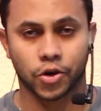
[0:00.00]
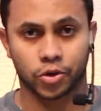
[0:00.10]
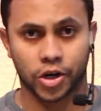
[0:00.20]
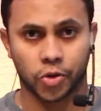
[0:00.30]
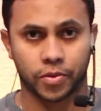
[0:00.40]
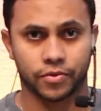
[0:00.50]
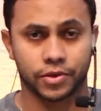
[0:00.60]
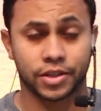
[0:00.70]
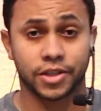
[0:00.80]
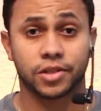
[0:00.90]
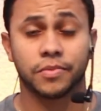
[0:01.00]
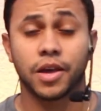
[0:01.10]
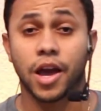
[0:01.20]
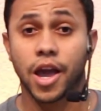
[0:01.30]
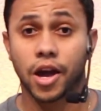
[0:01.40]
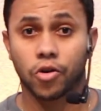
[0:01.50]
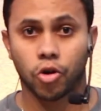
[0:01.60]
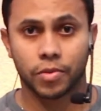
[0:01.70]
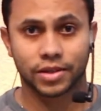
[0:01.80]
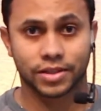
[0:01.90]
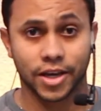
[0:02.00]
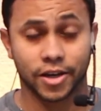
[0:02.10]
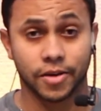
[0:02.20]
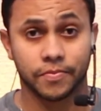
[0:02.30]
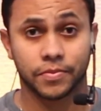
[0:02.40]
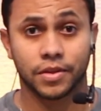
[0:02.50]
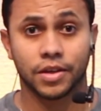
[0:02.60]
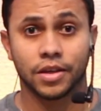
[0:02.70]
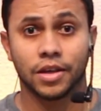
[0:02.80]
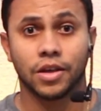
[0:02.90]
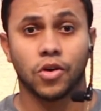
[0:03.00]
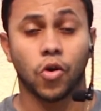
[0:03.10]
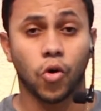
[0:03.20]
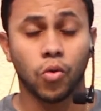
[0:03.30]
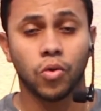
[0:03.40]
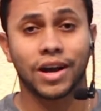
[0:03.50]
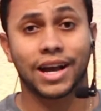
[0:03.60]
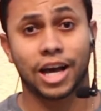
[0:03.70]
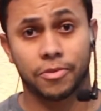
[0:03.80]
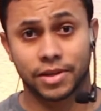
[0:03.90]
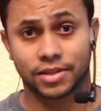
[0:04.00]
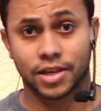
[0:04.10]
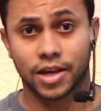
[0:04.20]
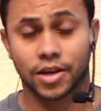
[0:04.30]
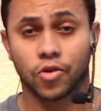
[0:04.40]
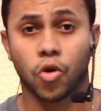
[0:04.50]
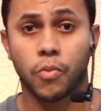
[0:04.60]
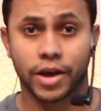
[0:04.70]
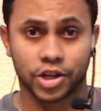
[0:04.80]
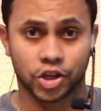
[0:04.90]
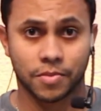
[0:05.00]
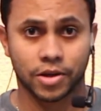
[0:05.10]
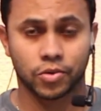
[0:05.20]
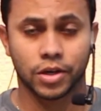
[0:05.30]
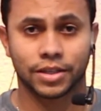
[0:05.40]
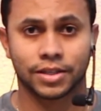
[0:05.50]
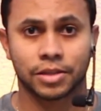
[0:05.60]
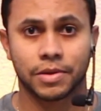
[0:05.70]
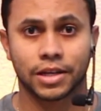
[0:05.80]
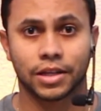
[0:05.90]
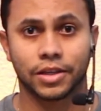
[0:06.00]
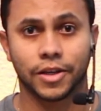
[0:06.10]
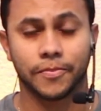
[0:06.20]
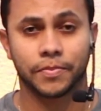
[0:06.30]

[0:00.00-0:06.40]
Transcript: que eu trago para vocês é a cobra cega, ou cabra cega, como era chamado antes essa brincadeira.